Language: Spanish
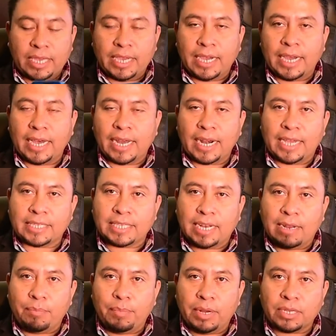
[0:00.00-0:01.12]
a llegar hasta
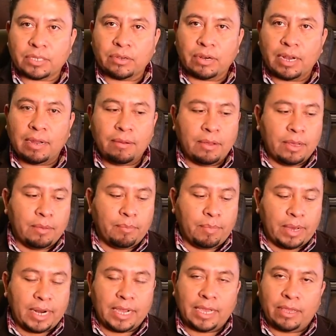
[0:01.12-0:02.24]
la persona
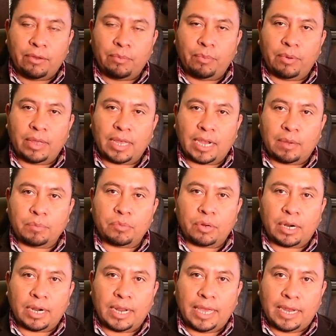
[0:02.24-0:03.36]
para que yo pueda
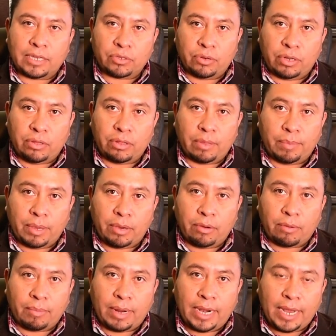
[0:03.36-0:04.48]
capturar el sonido de
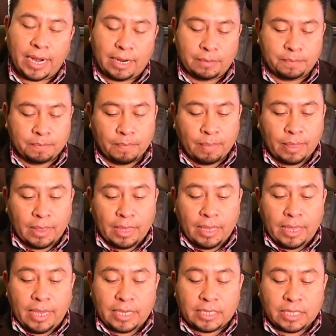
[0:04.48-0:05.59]
mejor manera.
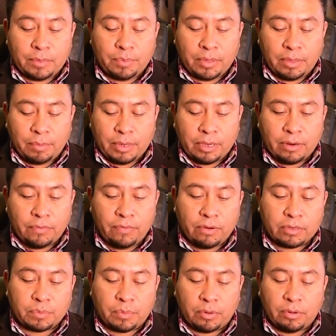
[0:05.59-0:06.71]
Este tipo de
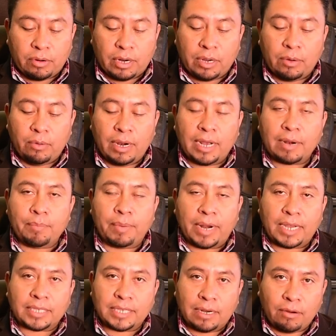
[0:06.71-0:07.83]
micrófonos por lo regular
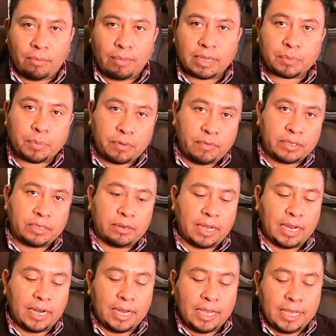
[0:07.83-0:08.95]
para hacerlo más
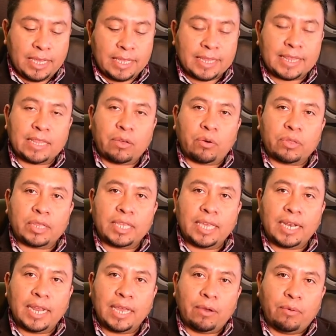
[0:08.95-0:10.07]
profesional
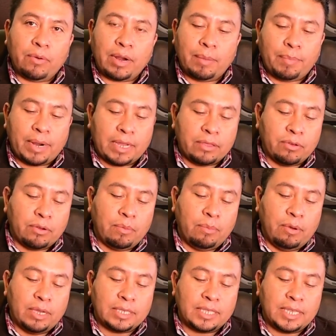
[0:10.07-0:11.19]
contiene un aparato
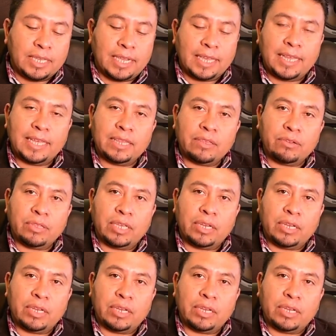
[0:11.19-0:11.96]
como este que dentro